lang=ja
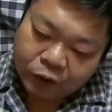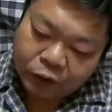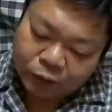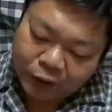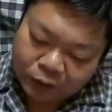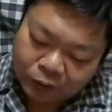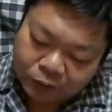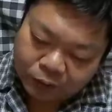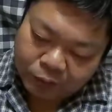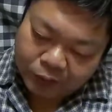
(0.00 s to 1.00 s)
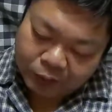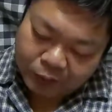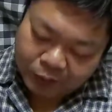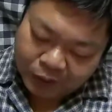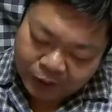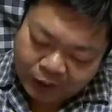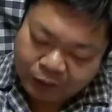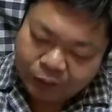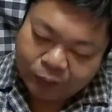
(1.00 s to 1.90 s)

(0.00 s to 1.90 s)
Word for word: 注釈みたいなそ